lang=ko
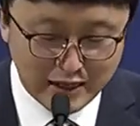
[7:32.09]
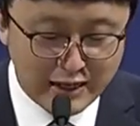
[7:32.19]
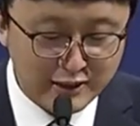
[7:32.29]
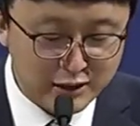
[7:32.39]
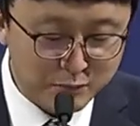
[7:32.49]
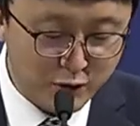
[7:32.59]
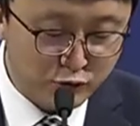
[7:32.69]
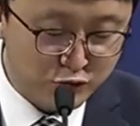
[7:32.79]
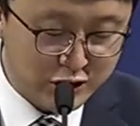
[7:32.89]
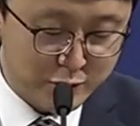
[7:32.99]
시편
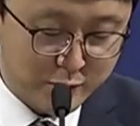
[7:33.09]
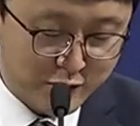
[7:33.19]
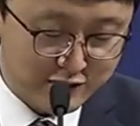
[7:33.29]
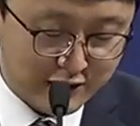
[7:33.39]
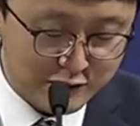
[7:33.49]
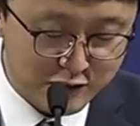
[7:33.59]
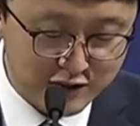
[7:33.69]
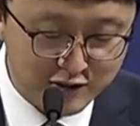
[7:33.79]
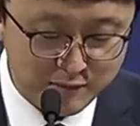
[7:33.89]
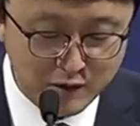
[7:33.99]
91편
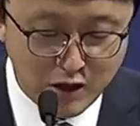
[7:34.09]
4절에는